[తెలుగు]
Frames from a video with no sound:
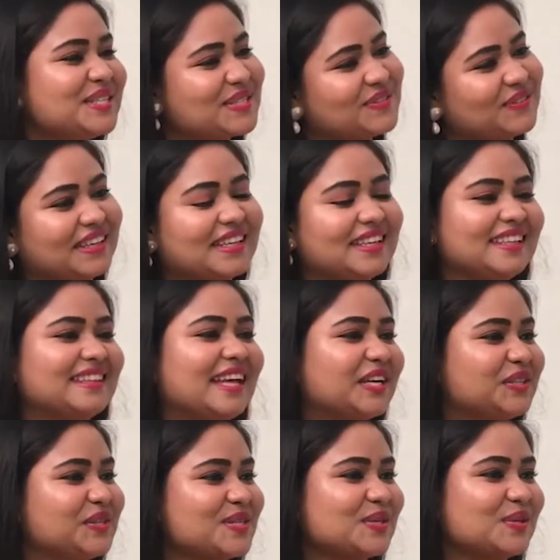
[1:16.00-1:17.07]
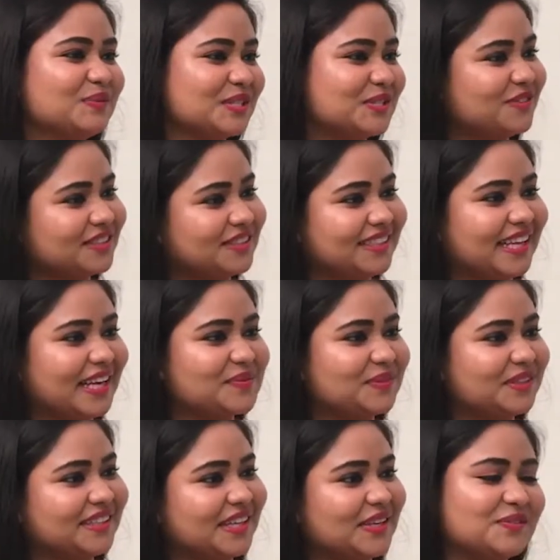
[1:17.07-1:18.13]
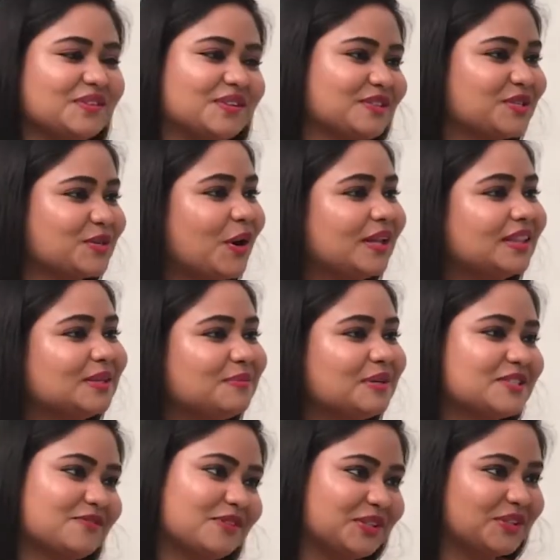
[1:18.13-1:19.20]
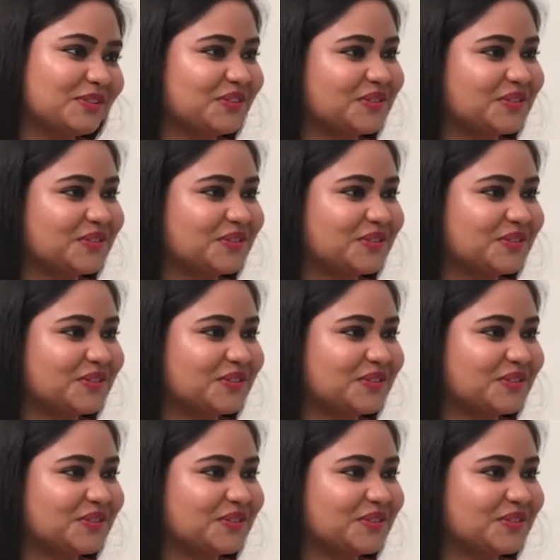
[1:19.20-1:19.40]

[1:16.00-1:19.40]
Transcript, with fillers: సో ఫైనల్లీ థ్యాంక్ యూ సో మచ్ ఫర్ ద టైమ్ అండి అండ్ వి విష్ ఆల్ ద బెస్ట్ ఫర్ యువర్